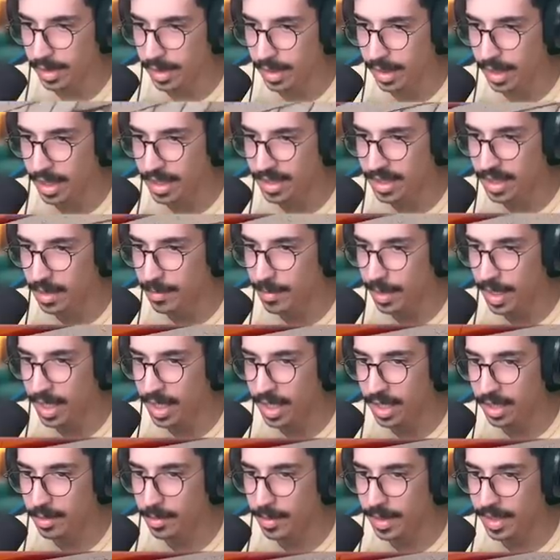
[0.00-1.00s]
طق اي شيء
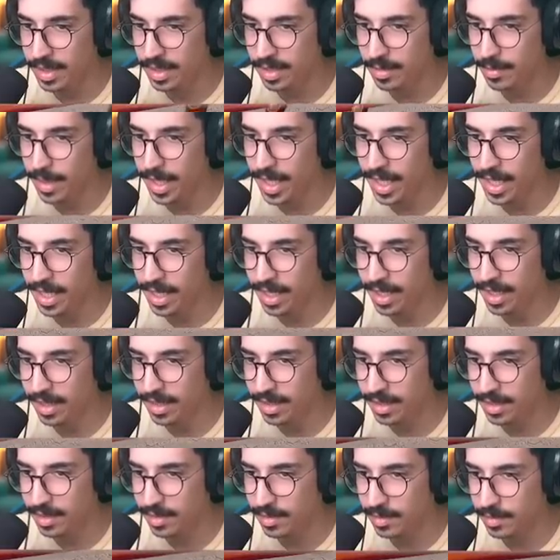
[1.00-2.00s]
بعد بس
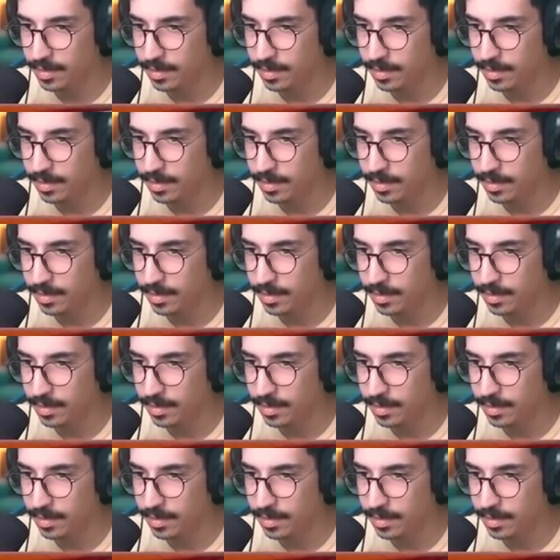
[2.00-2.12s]
بعد